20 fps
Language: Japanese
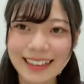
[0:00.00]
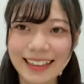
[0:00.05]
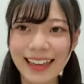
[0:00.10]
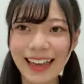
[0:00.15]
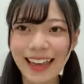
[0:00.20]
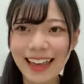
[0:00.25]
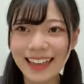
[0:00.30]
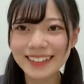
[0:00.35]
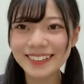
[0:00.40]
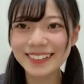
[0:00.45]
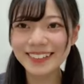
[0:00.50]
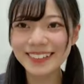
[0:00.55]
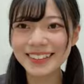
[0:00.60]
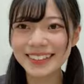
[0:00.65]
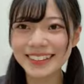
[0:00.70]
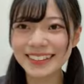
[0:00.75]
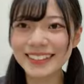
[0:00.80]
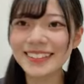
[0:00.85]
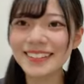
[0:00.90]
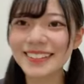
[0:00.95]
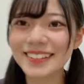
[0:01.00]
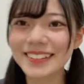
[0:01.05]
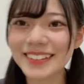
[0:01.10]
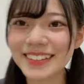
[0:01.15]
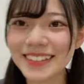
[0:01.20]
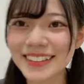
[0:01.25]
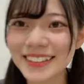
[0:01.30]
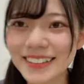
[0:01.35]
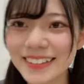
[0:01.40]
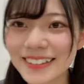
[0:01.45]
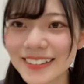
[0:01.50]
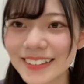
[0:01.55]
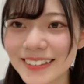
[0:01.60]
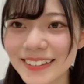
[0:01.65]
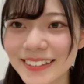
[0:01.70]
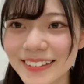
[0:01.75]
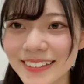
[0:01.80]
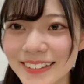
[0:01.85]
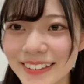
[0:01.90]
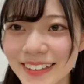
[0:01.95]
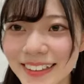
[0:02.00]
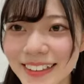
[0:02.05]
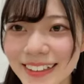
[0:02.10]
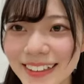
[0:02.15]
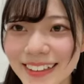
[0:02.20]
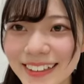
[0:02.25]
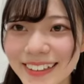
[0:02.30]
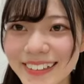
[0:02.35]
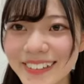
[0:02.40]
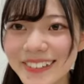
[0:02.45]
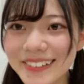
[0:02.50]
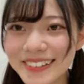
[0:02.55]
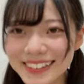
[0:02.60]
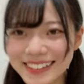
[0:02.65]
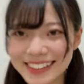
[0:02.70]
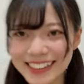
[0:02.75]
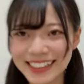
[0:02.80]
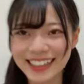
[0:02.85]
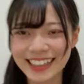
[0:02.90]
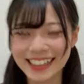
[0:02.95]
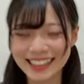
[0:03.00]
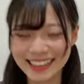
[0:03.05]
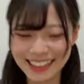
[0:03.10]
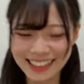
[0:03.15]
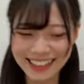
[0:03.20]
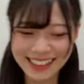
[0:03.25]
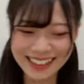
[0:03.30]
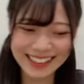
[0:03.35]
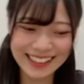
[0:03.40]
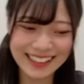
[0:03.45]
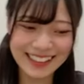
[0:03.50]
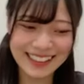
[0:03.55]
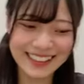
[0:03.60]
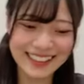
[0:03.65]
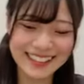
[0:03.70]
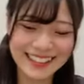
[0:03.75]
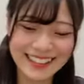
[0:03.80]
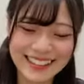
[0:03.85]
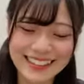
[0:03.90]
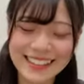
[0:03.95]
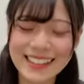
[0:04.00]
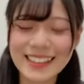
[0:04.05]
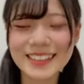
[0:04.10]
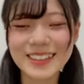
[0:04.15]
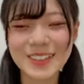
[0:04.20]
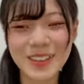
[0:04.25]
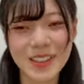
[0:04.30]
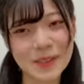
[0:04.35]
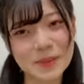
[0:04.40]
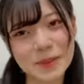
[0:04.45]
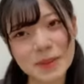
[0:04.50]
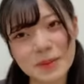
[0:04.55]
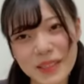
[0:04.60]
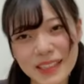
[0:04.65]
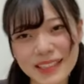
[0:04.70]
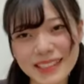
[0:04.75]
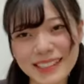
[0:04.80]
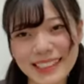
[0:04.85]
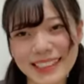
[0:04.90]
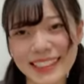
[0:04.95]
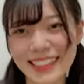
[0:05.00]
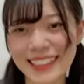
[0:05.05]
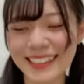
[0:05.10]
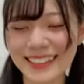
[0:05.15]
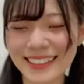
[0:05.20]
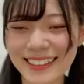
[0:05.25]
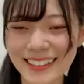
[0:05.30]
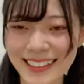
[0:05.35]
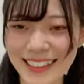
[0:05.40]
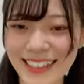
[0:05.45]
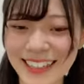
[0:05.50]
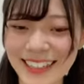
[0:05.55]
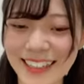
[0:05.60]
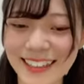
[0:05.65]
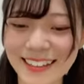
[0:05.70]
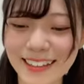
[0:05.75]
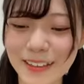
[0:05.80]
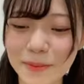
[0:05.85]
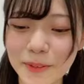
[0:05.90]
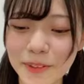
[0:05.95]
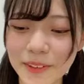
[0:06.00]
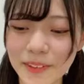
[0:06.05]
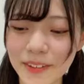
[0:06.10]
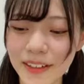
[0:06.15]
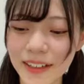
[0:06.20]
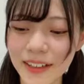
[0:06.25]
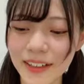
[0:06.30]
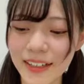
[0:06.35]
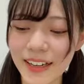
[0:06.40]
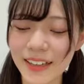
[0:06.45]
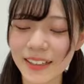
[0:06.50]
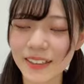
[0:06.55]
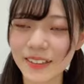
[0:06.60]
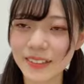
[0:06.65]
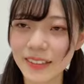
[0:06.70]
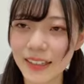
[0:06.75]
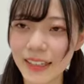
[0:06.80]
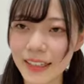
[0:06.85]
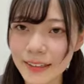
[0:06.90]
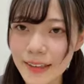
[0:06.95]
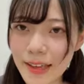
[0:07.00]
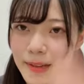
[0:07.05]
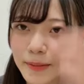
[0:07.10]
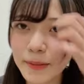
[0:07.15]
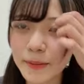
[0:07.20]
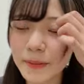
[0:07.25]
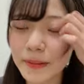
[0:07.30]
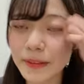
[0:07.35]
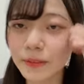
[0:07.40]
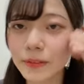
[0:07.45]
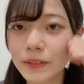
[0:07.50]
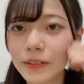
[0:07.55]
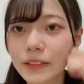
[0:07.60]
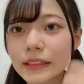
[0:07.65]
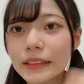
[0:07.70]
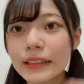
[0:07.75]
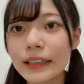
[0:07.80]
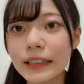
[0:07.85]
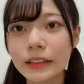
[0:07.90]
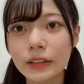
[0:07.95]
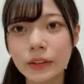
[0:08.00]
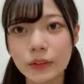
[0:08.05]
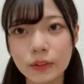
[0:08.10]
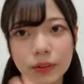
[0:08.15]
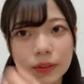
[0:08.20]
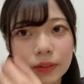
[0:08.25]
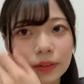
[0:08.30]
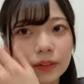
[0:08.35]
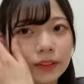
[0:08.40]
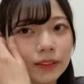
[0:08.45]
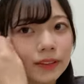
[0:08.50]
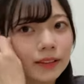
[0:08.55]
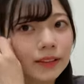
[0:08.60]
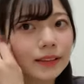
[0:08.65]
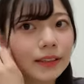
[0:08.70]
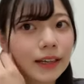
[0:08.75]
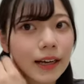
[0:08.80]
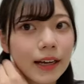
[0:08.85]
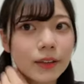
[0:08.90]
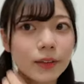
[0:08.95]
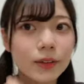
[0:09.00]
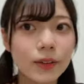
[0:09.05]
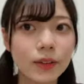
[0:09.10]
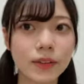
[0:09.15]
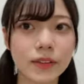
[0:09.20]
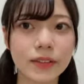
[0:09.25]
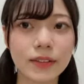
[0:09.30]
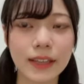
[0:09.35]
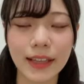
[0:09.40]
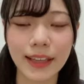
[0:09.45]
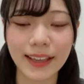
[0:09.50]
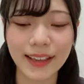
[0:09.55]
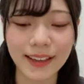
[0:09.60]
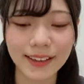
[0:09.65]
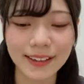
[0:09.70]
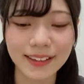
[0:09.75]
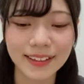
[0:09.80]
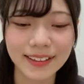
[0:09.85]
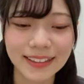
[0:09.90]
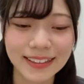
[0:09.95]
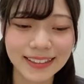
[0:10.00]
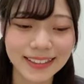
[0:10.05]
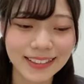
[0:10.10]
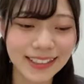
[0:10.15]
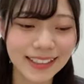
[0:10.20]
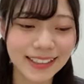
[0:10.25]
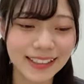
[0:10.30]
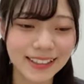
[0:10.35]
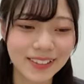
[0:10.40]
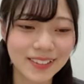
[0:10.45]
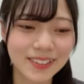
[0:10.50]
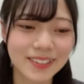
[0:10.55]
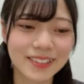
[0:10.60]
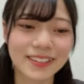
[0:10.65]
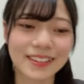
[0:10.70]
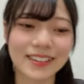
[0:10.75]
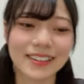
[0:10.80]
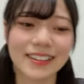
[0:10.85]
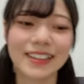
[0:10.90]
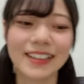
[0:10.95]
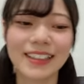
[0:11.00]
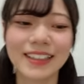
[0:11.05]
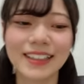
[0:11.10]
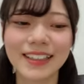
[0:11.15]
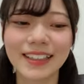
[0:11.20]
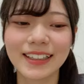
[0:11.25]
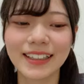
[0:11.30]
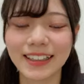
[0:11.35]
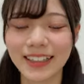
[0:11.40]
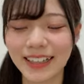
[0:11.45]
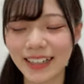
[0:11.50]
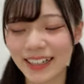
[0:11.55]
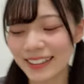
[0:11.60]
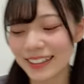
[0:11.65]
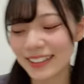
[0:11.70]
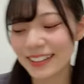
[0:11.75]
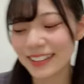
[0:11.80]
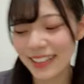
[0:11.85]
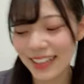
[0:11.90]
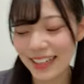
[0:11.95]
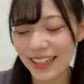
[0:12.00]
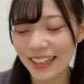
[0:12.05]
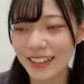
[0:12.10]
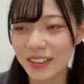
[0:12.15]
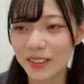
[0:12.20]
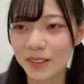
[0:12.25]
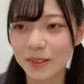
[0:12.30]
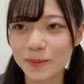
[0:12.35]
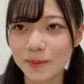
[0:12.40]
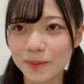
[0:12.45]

えー、どうしようどうしよう国家かないやそれもめっちゃ悩んでてでもあの NMB48 の中の曲で好きな曲があって